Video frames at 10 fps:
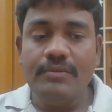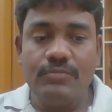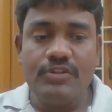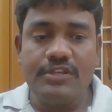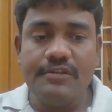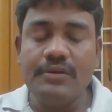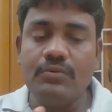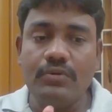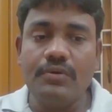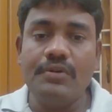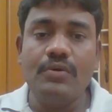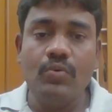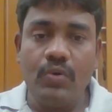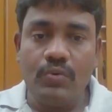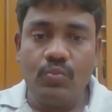முடிஞ்ச அளவுக்கு உங்களுடைய
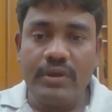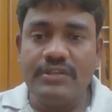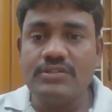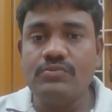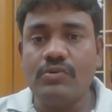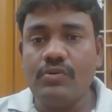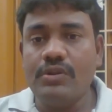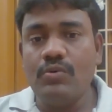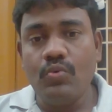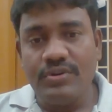ஓன் வாய்ஸ் உங்களுடைய